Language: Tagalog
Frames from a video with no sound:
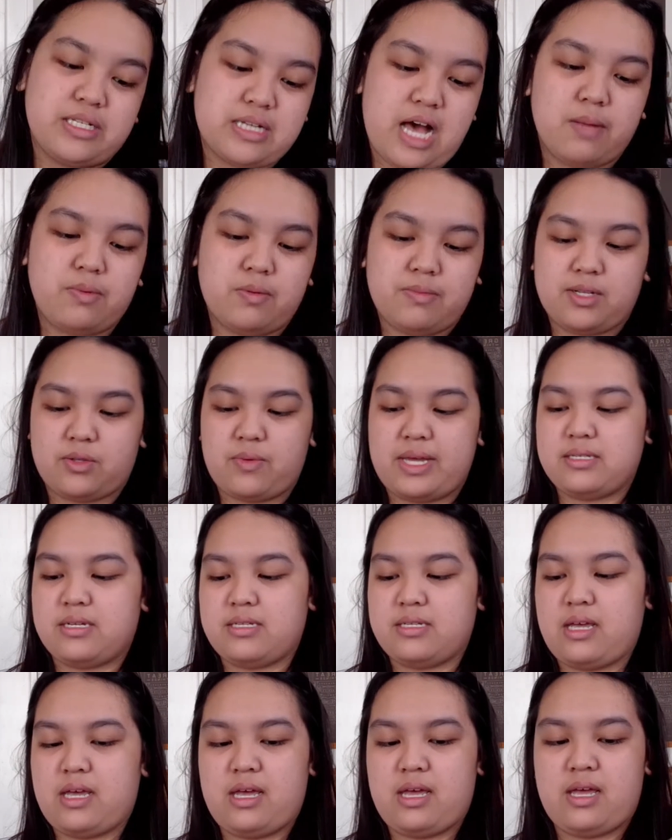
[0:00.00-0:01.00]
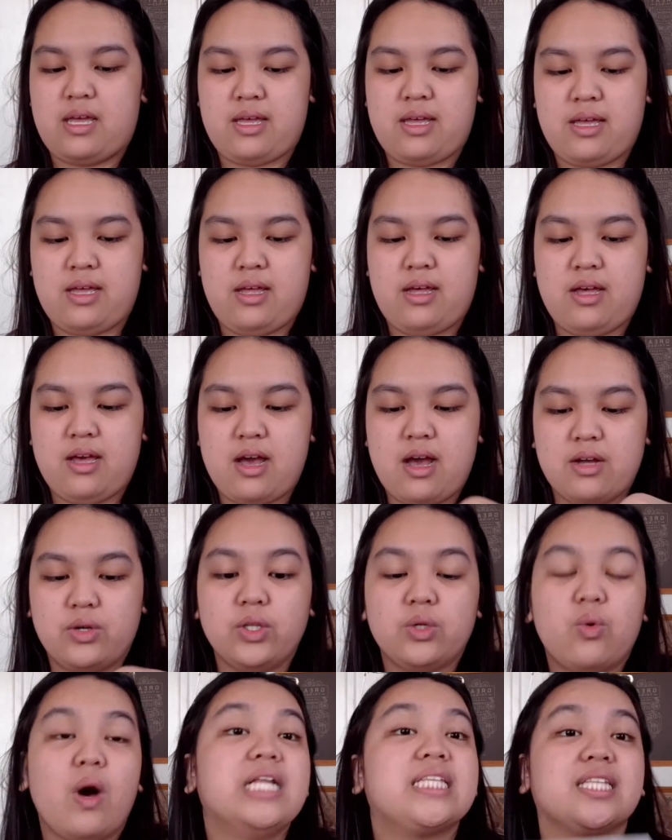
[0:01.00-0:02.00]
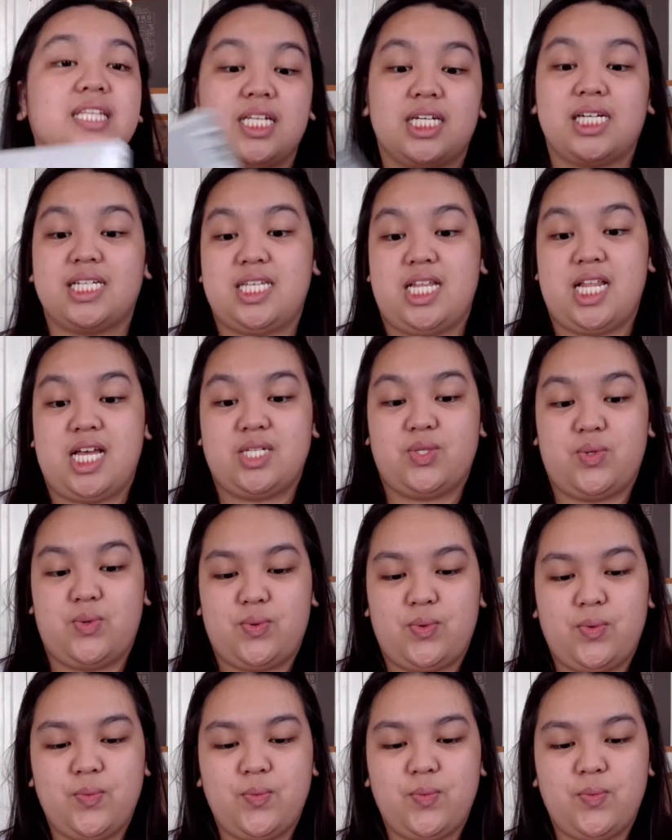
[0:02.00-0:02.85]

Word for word: sa album ng Price kasi good quality talaga sila. So,